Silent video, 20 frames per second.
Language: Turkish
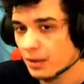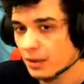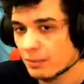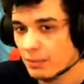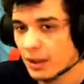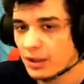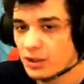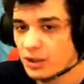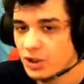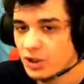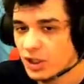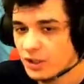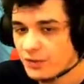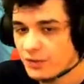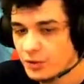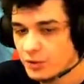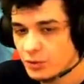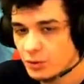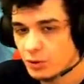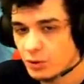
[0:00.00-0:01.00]
Ben de şerif
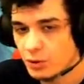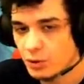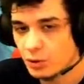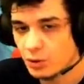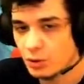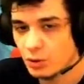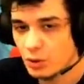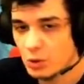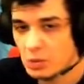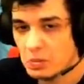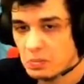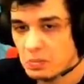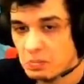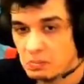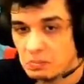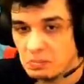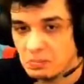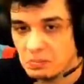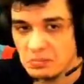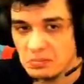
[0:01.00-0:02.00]
yazıyordu çünkü.
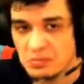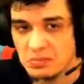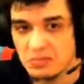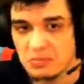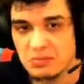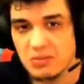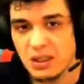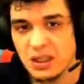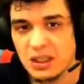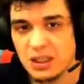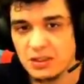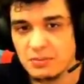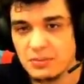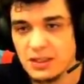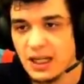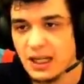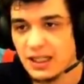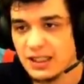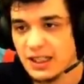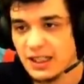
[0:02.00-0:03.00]
Bakalım bir
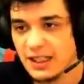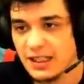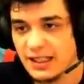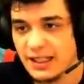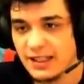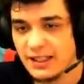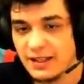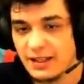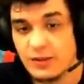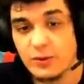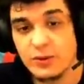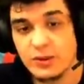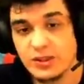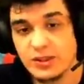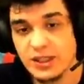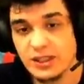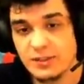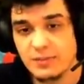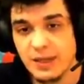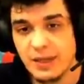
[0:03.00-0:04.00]
dahaki elde ne
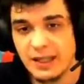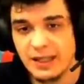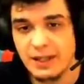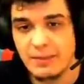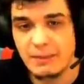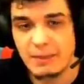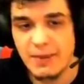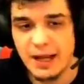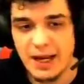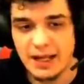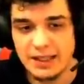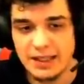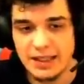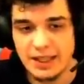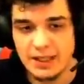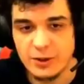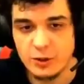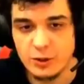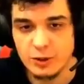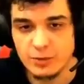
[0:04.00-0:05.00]
olacağız ben de merak
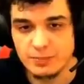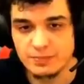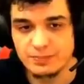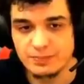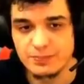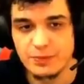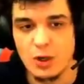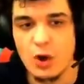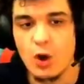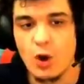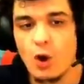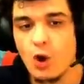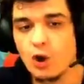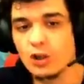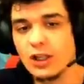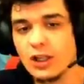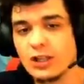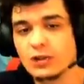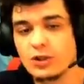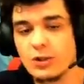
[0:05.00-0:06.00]
ediyorum.
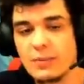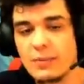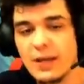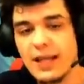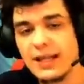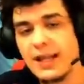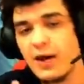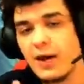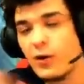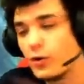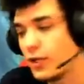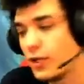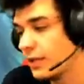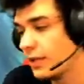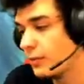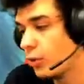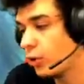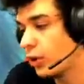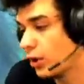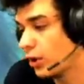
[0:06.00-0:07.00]
Ondan sonra bir el daha
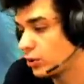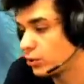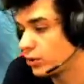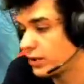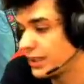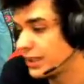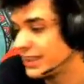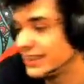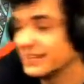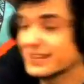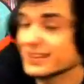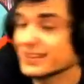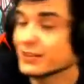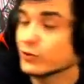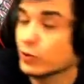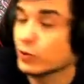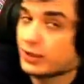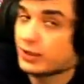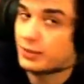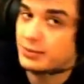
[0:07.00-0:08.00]
oynayalım. Ondan sonra da Twitter
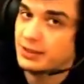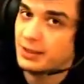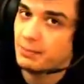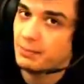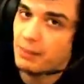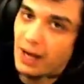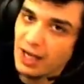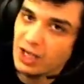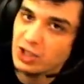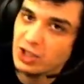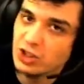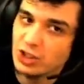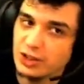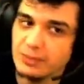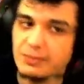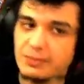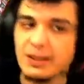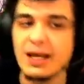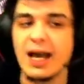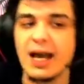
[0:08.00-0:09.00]
kodlarımızı
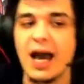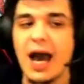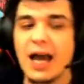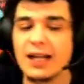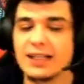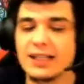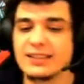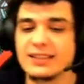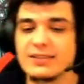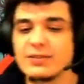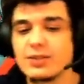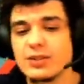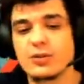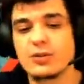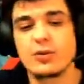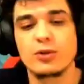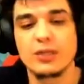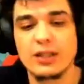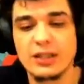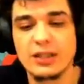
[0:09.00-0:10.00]
paylaşalım. Herkes Twitter
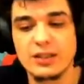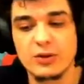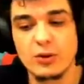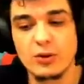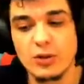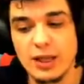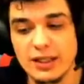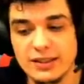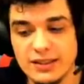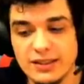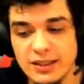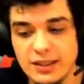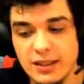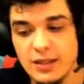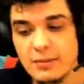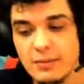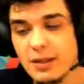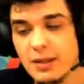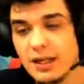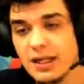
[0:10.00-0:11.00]
kodlarını kullansın.
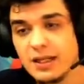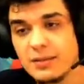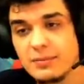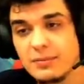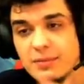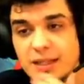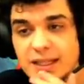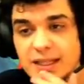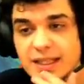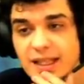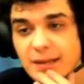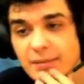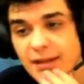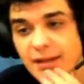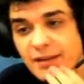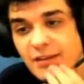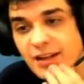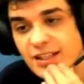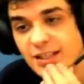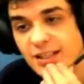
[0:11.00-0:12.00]
Bakalım ne
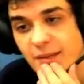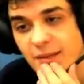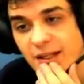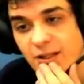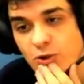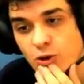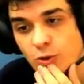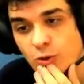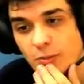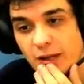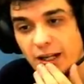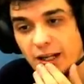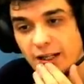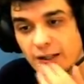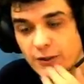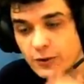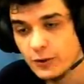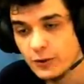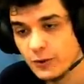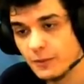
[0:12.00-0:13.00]
itemler verecek ben de çok merak
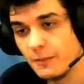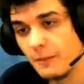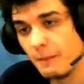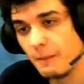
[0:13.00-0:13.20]
ediyorum.